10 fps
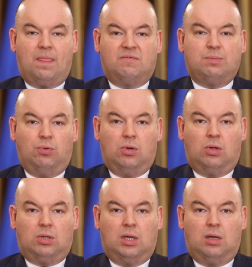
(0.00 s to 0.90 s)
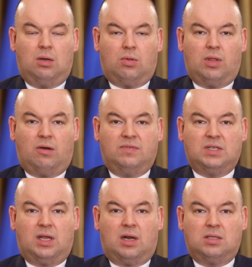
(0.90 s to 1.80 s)
y, wspólnotę rodaków
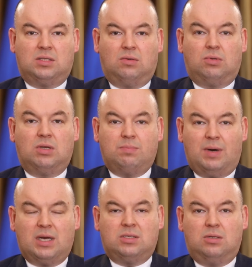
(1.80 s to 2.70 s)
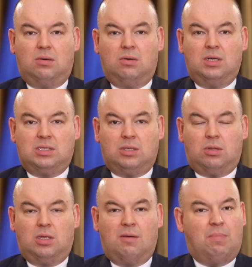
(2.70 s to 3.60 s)
za granicą. To jest bardzo
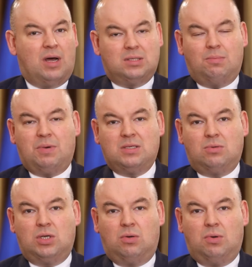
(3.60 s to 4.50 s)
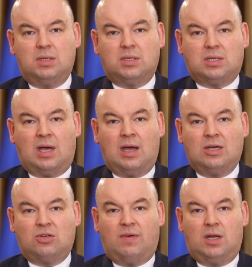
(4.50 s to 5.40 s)
istotne. Bardzo Państwu dziękuję za
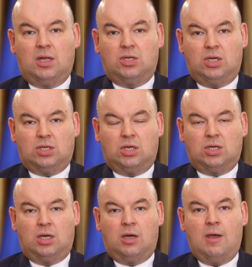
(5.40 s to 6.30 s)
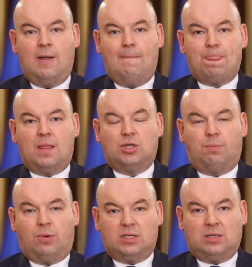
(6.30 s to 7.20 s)
zaangażowanie. Cieszę się, że
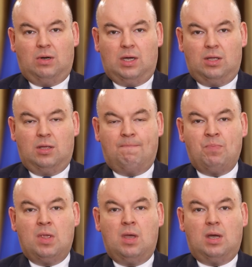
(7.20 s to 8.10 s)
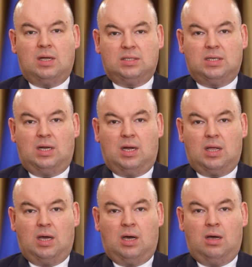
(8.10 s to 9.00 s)
po raz kolejny
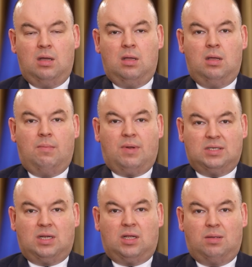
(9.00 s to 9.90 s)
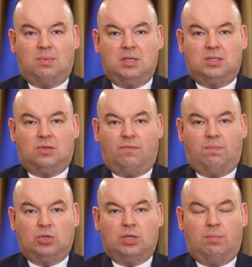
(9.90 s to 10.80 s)
kancelaria Prezesa Rady Ministrów
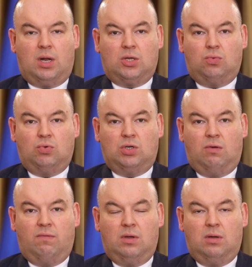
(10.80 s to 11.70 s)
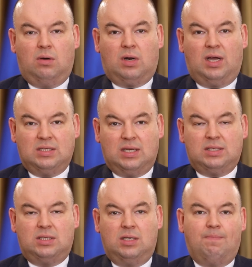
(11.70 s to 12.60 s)
może brać udział w
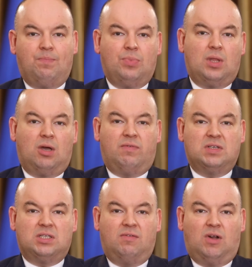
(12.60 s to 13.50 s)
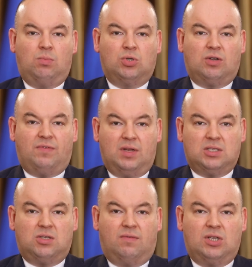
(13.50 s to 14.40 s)
organizacji tego festiwalu, może
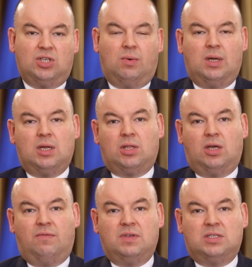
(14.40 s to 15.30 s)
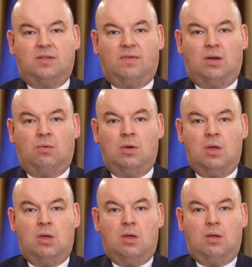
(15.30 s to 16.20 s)
finansować działania tego festiwalu.
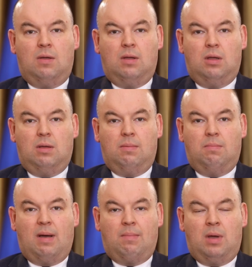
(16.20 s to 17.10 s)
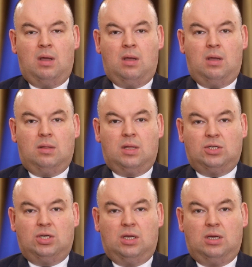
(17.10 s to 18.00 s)
Y, mam
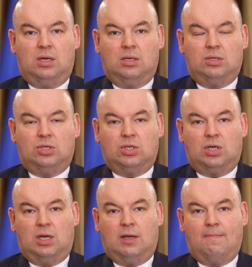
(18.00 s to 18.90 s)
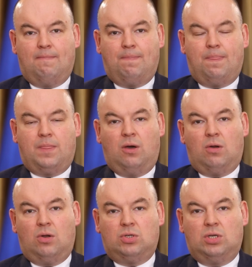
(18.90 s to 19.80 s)
nadzieję, że
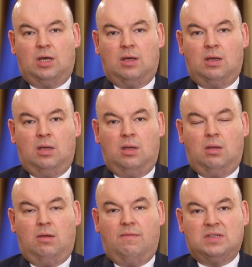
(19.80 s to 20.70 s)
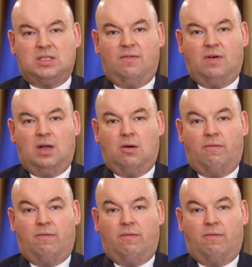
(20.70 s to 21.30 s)
tegoroczny festiwal,